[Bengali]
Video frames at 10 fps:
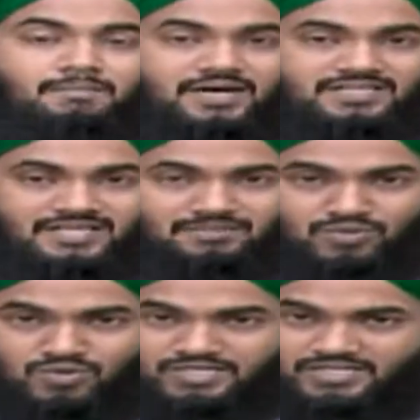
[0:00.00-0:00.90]
মাদানী
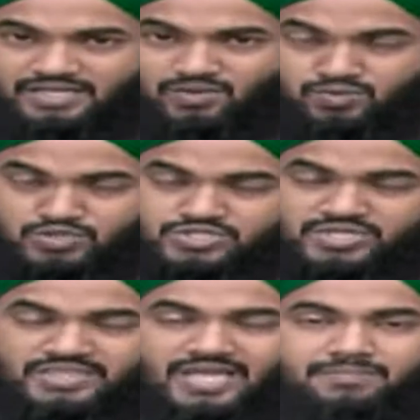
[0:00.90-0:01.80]
মুন্নাদের এই
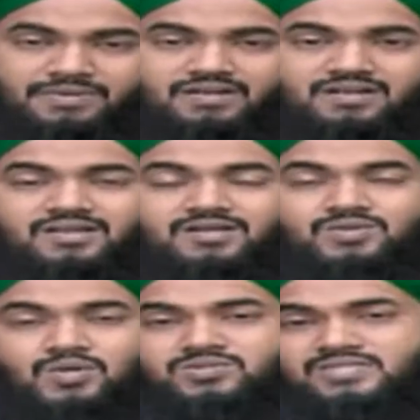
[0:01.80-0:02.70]
অনুষ্ঠান দেখবে
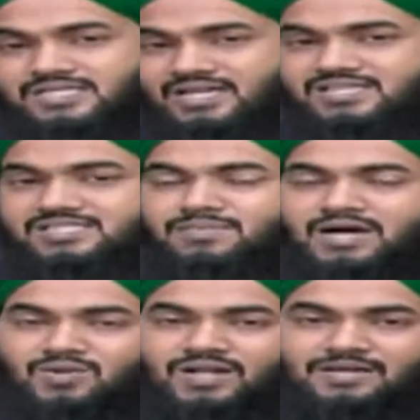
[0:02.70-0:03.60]
তখন তাদের কাছে
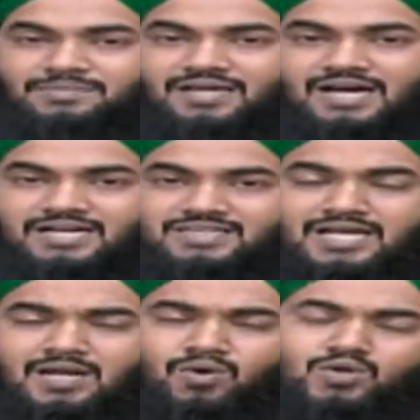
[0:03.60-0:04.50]
ভালো লাগবে আর
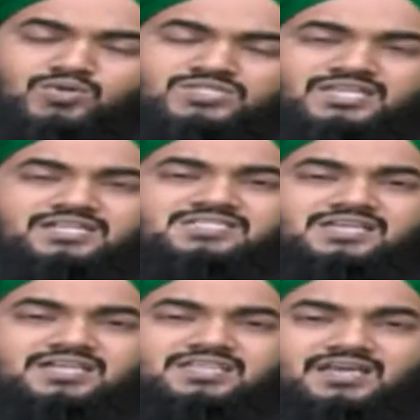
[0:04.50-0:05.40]
তারা অন্য চ্যানেল
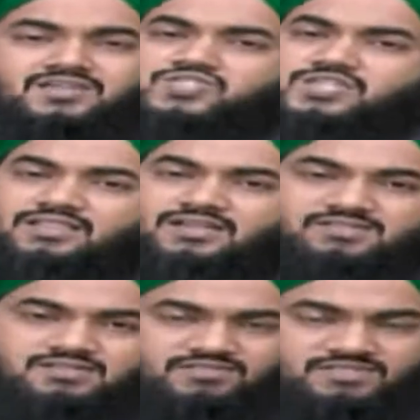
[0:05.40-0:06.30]
ছেড়ে দিয়ে ইনশাল্লাহ
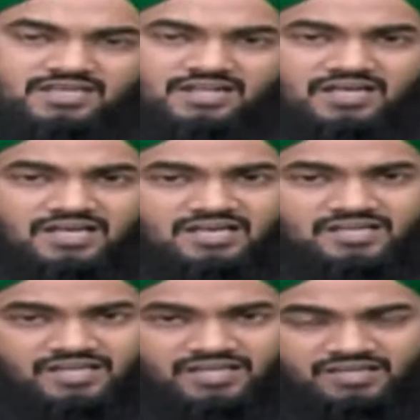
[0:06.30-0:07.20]

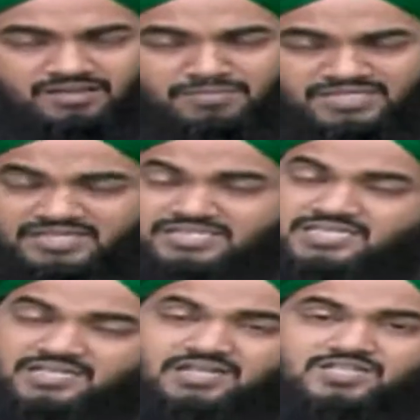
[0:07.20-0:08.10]
এই মাদানী
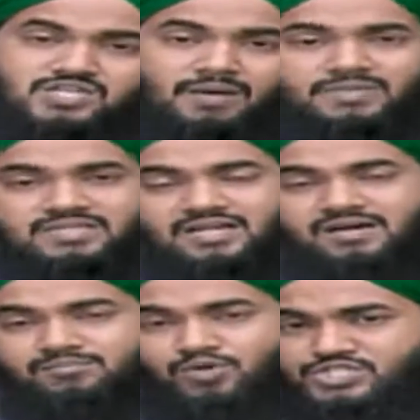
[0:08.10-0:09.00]
চ্যানেলের সামনে তারা
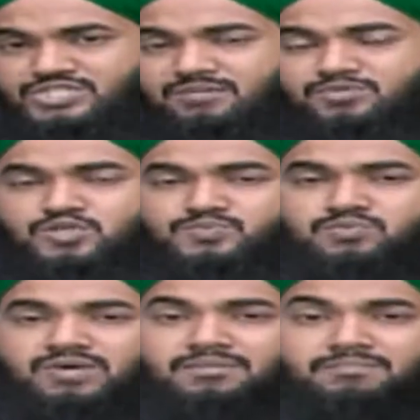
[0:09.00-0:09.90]
বসে থাকবে
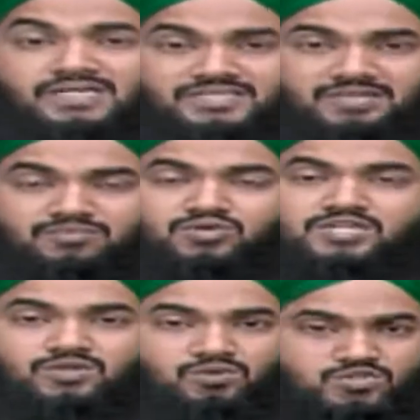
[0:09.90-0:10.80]
সবসময় মাদানী
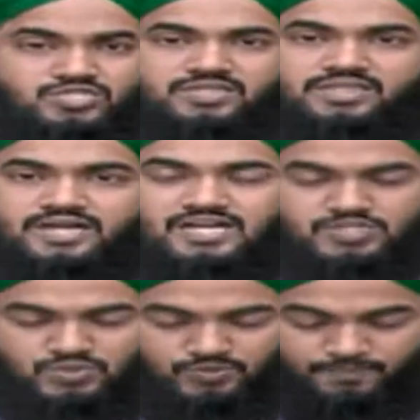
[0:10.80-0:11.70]
মুন্নাদের অনুষ্ঠান দেখার
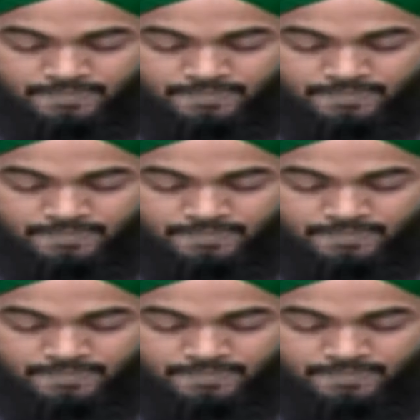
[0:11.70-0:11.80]
জন্য